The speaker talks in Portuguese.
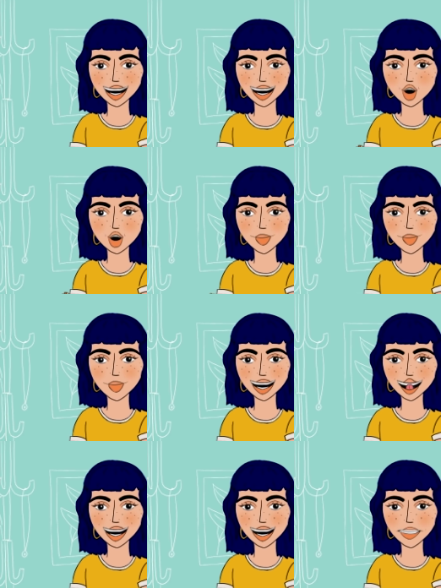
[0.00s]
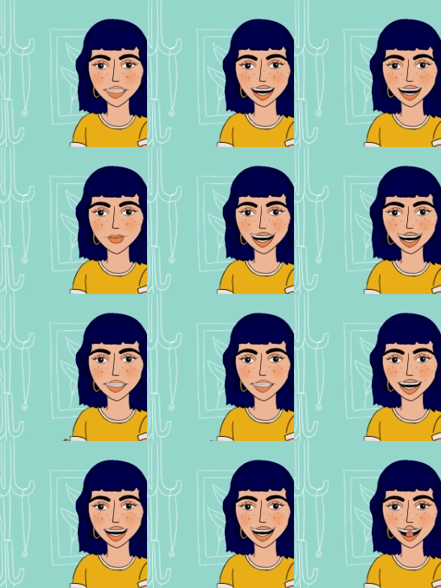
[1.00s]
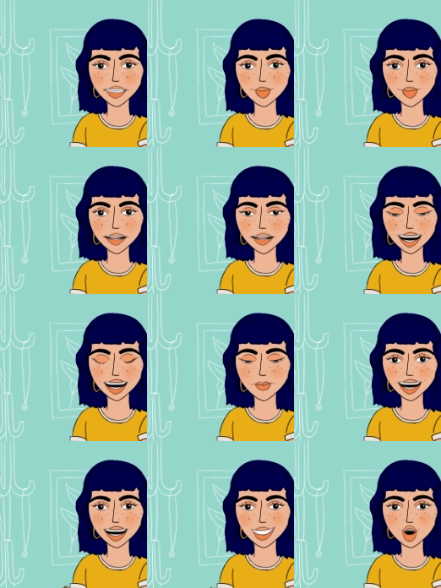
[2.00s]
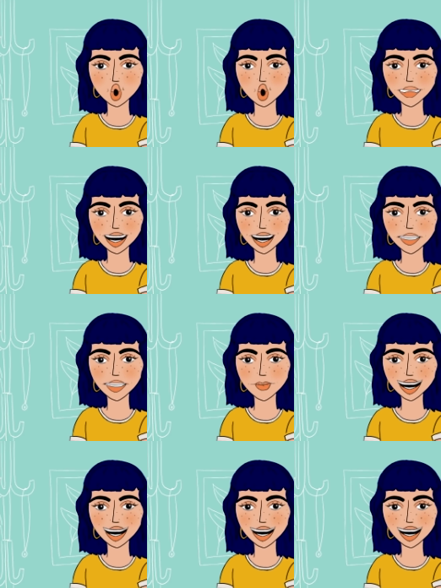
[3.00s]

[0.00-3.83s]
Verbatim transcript: Opa, é bem deixado, porque ao mesmo tempo. Hum, aliás, eu falei um